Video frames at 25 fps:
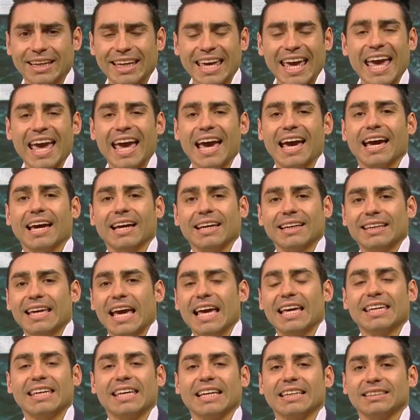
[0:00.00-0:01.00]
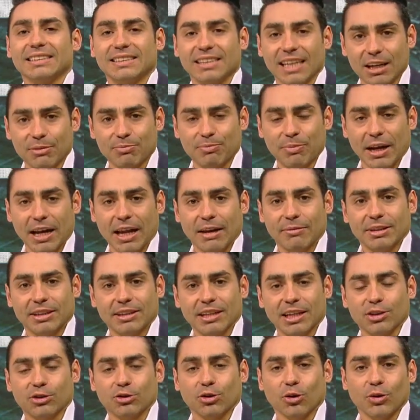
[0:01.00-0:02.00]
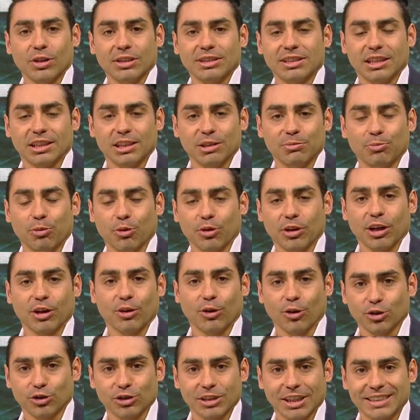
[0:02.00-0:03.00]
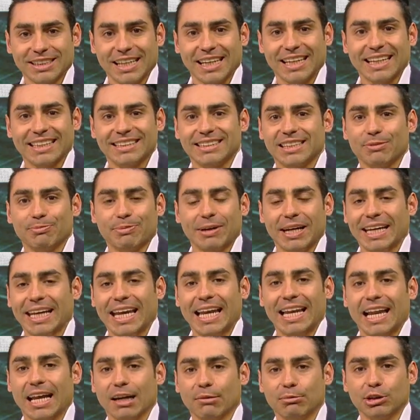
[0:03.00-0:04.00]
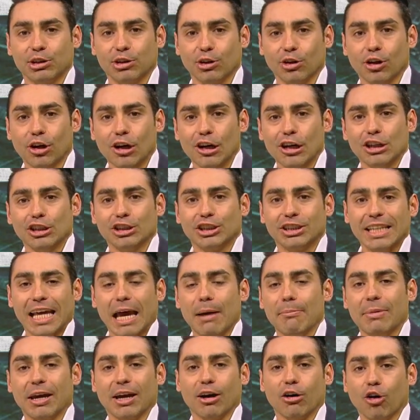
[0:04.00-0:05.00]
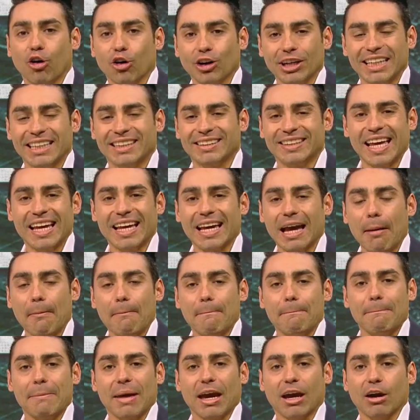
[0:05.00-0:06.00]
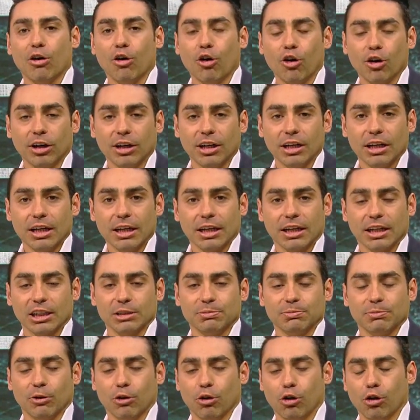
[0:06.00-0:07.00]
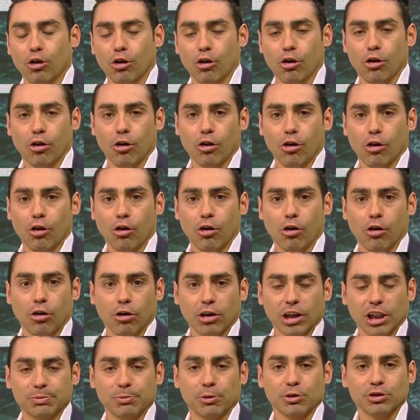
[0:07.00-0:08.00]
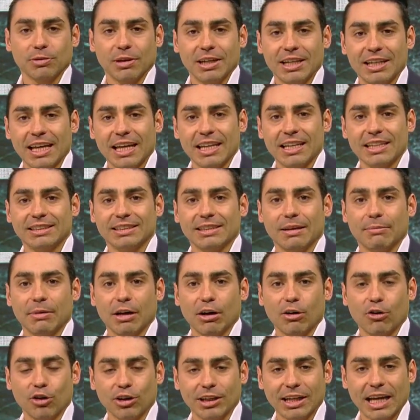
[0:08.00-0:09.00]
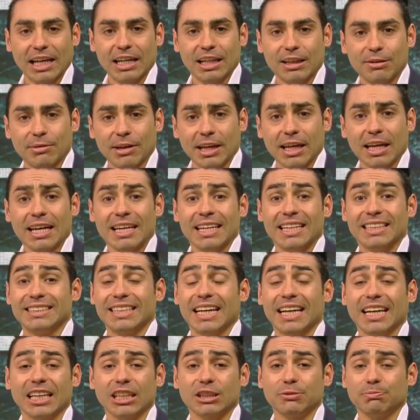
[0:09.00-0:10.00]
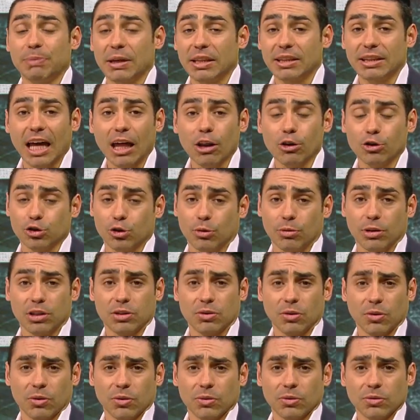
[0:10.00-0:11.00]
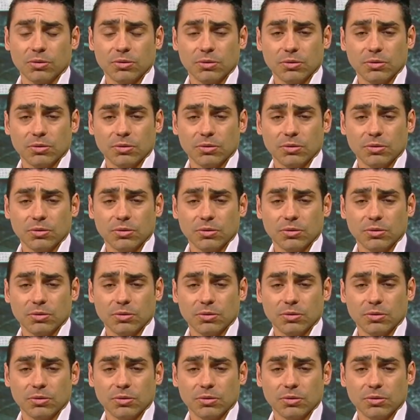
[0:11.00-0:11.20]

¿Qué, hay que hacer para evitar todo este tipo de cosas? ¿Qué hay que hacer para que el árbitro sea mejor y tenga mejor o, responsabilidades de mejor calibre y sea respetado sobre todo?